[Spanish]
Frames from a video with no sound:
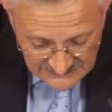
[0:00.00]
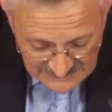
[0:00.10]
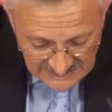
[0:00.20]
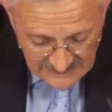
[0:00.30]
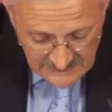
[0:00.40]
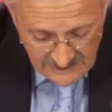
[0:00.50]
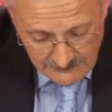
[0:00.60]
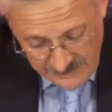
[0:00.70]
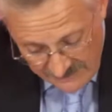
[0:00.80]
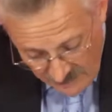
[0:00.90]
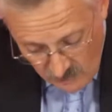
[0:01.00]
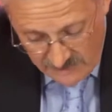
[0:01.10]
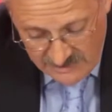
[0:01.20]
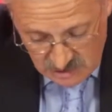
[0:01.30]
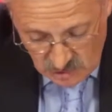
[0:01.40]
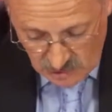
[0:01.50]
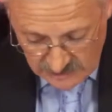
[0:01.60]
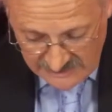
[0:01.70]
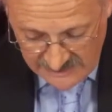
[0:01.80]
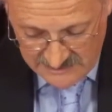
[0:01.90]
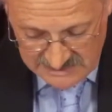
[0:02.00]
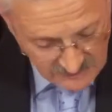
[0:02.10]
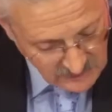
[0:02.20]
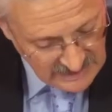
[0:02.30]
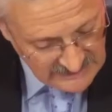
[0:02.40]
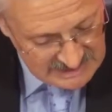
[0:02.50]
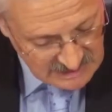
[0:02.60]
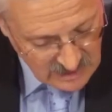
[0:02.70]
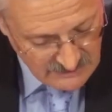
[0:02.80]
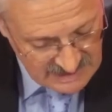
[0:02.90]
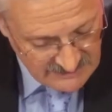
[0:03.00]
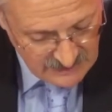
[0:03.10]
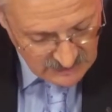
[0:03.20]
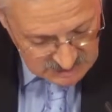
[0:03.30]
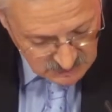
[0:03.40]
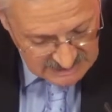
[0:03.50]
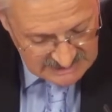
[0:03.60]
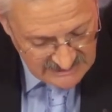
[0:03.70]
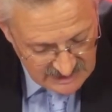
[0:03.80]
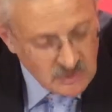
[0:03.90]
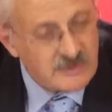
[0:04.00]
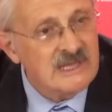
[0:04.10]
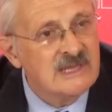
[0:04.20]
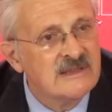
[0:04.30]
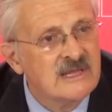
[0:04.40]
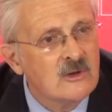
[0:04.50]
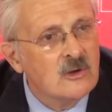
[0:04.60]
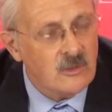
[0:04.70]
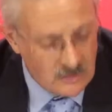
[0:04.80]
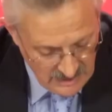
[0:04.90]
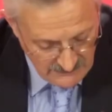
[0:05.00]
tienen, prevén una inversión total de la Administración General del Estado en el Principado de Asturias de 125